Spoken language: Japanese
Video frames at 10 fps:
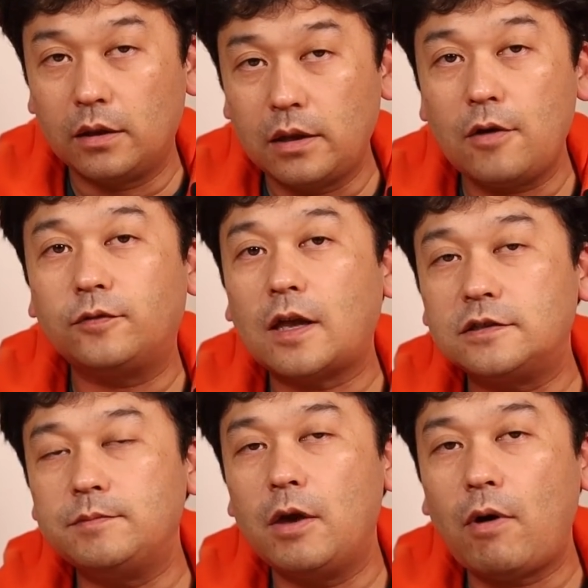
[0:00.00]
で2
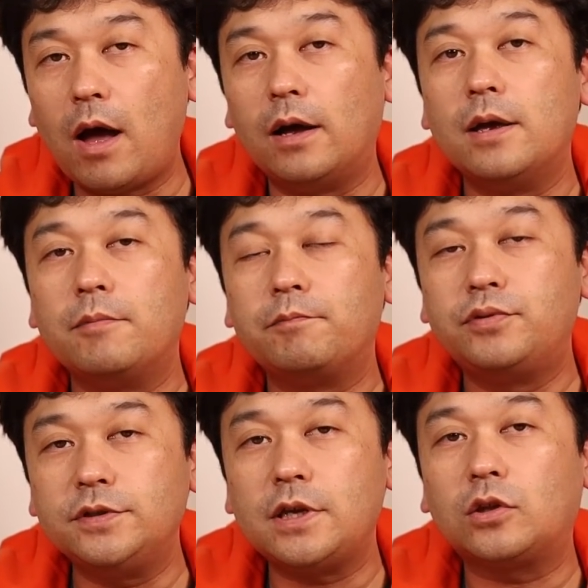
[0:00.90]
つ目は
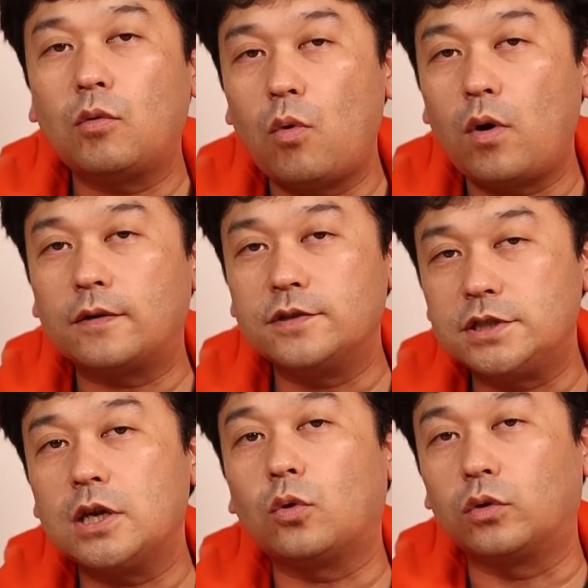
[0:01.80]
プリセットフォーカスに
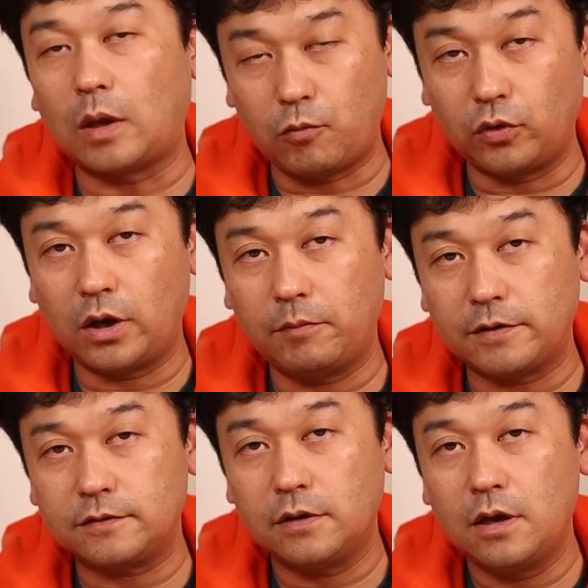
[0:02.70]
して撮ったものになり
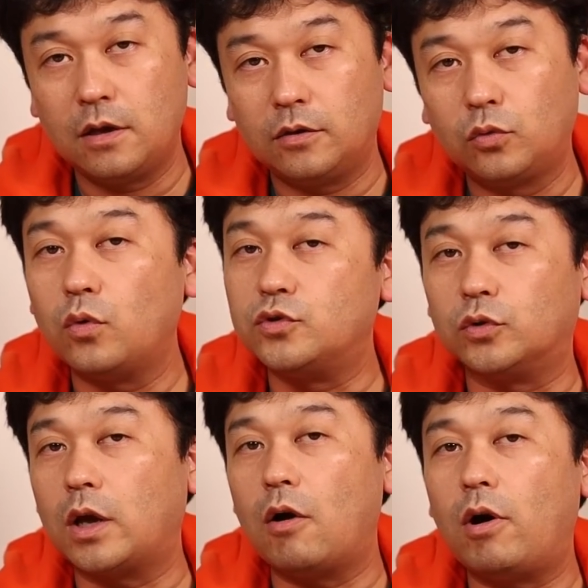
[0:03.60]
ますどういう
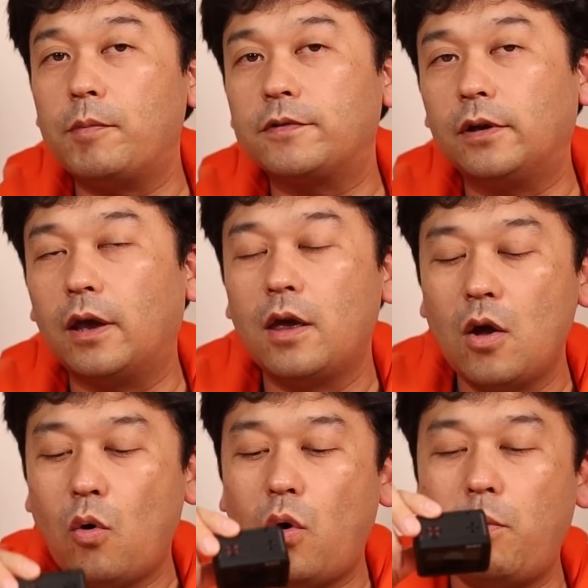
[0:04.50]
状態か分かりますかね
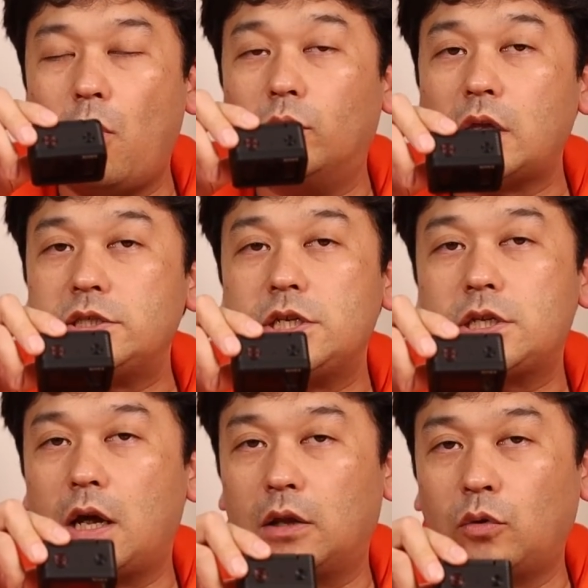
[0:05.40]
ほぼ同じ位
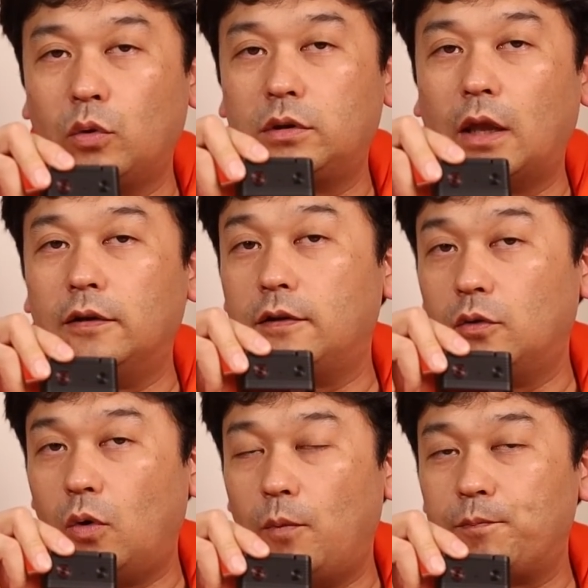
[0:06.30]
置から撮ったんですけ
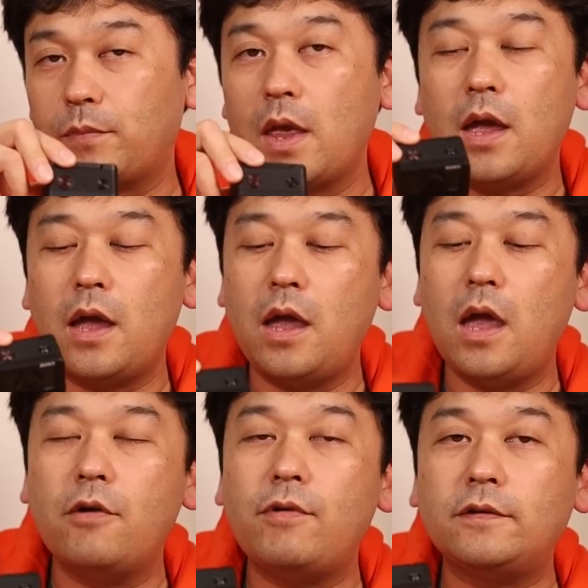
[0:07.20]
ど
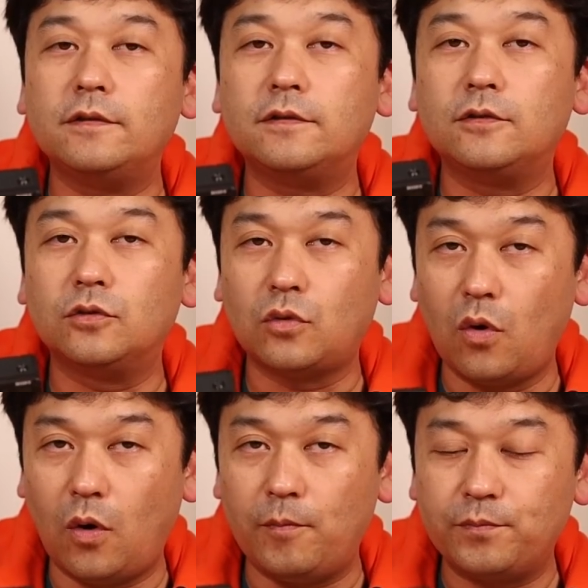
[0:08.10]
AFS にする
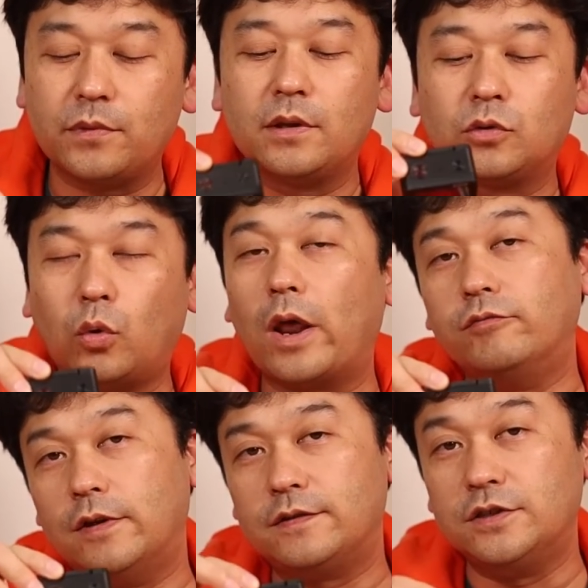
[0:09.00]
と撮れ
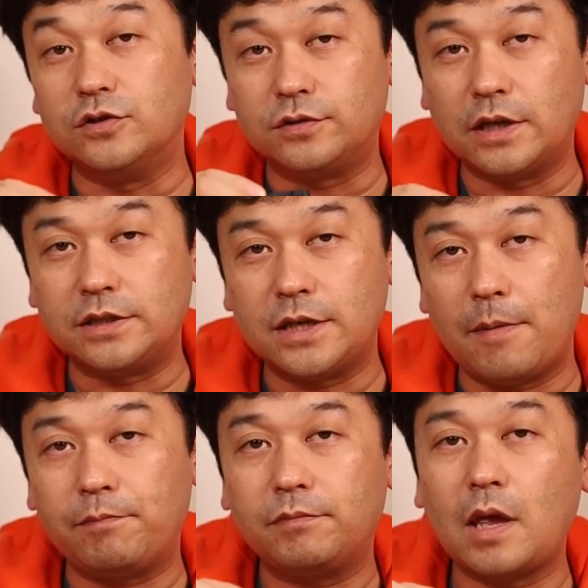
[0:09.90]
るんです 20cm で
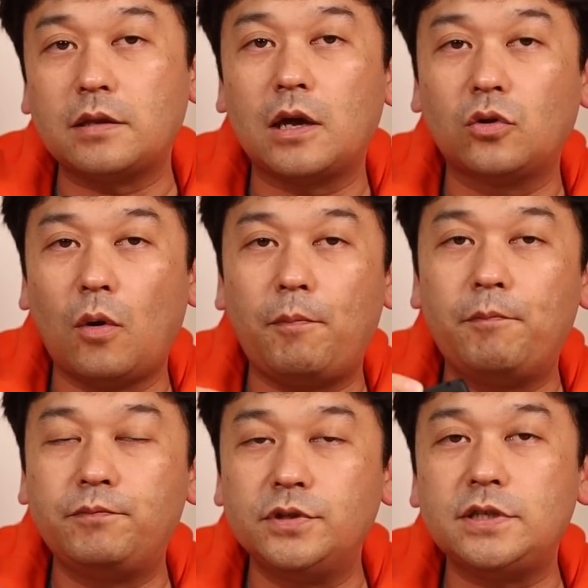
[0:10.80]
なんだけど
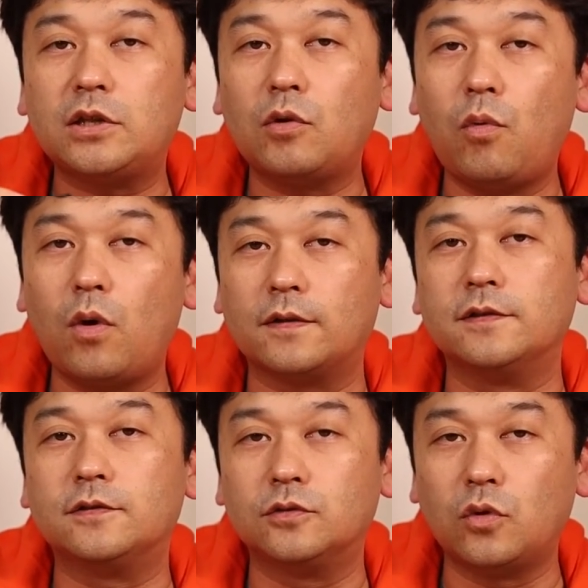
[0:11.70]
プリセットフォーカス
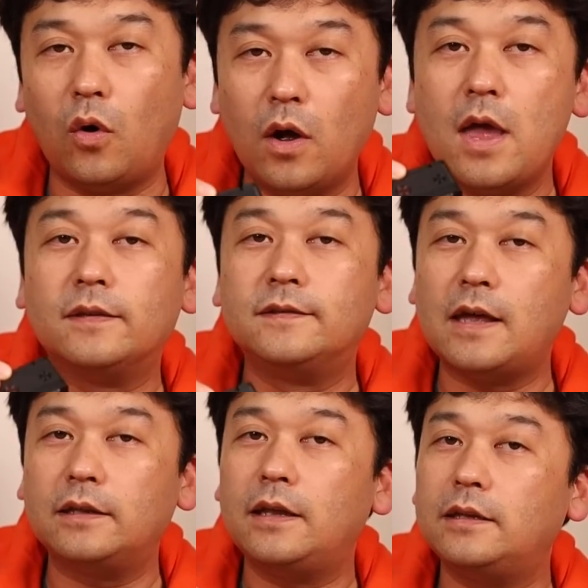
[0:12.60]
にすると
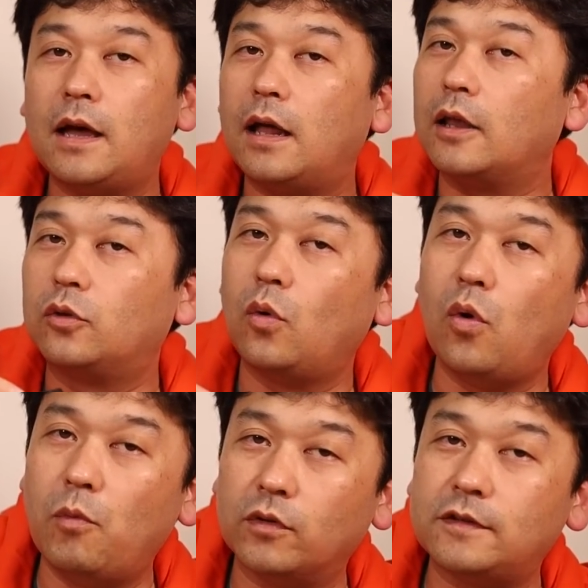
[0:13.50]
残念ながら
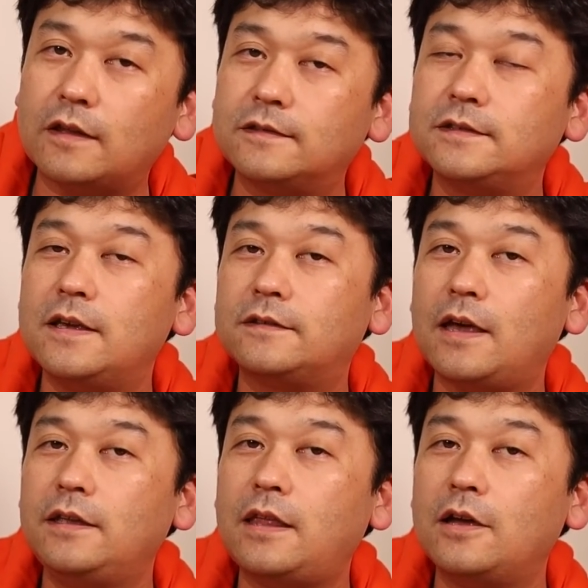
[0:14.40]
どうも撮影
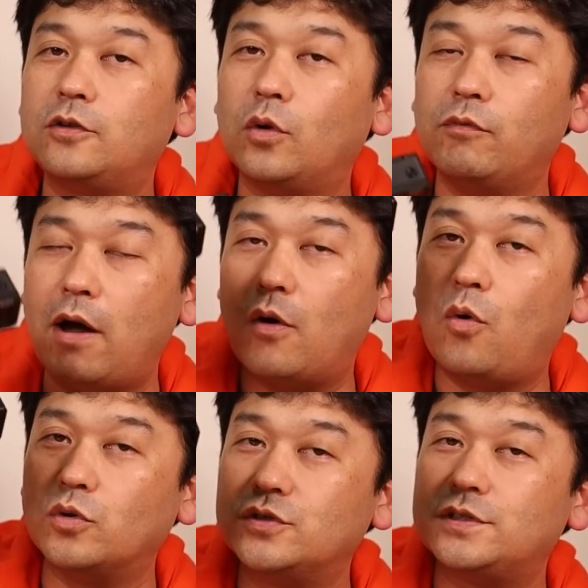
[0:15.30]
最短距離は
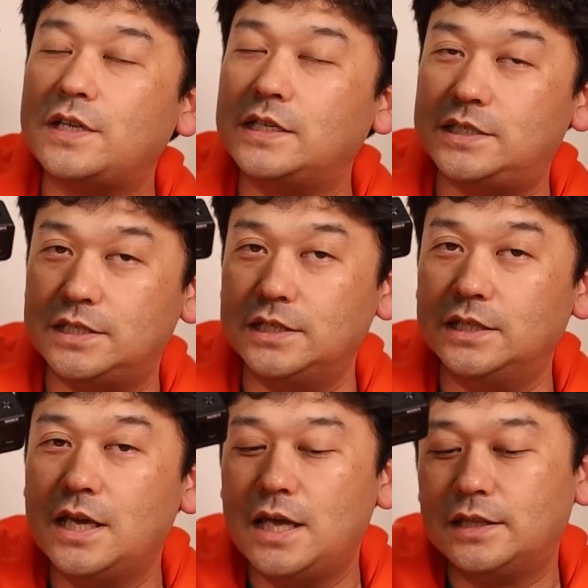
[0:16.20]
50cm に
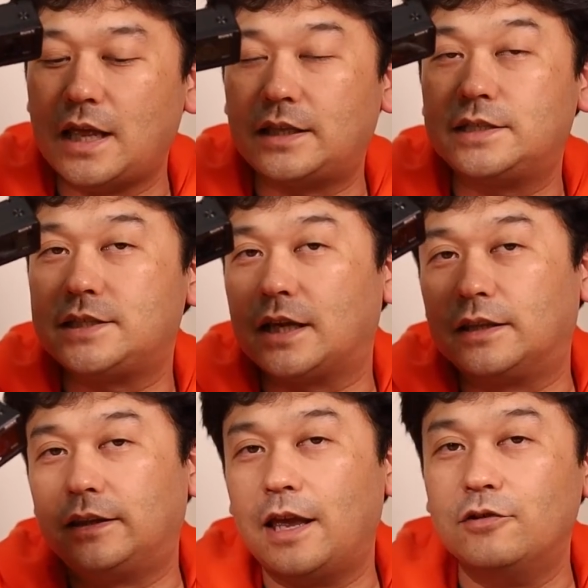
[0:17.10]
なっちゃっ
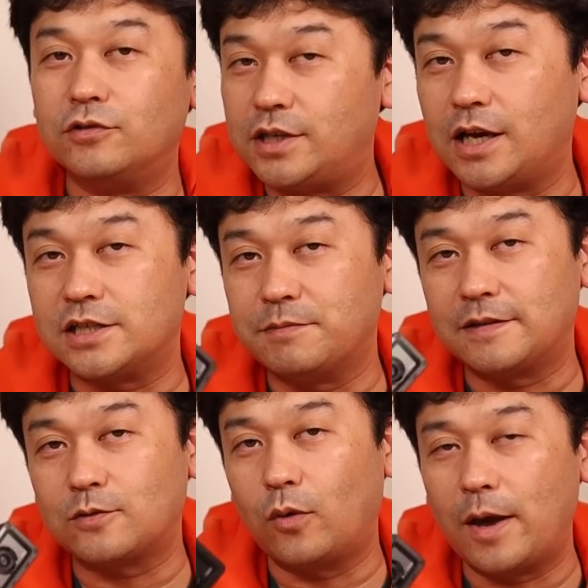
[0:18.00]
ている気がしま
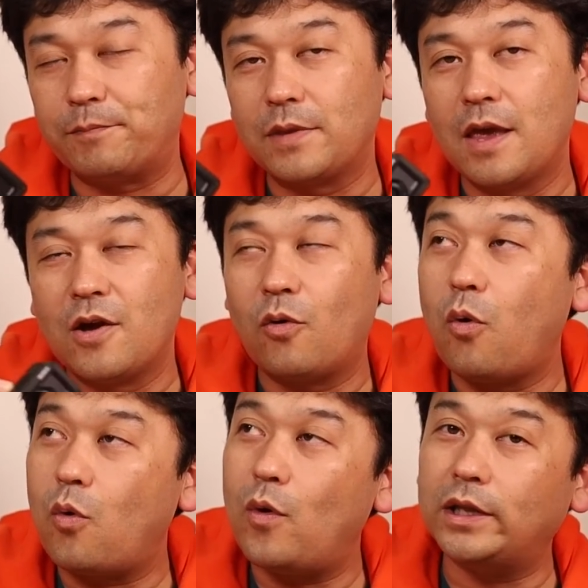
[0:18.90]
すこれ
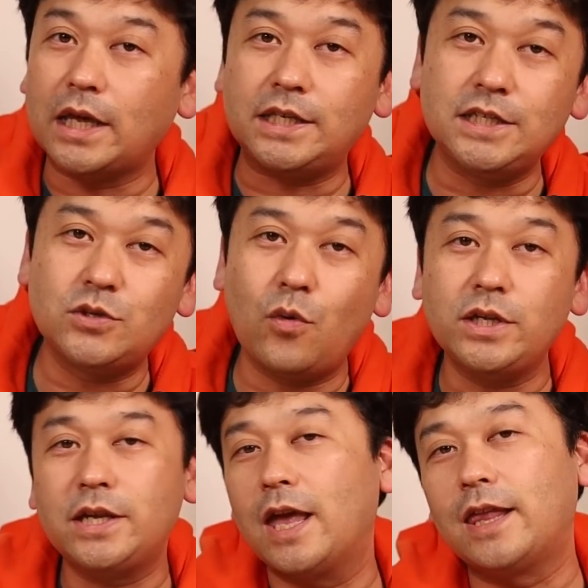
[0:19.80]
ここはね非常
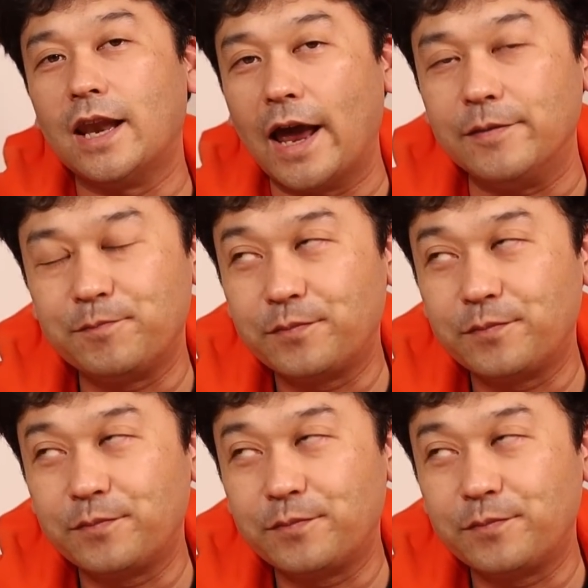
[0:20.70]
にいけてない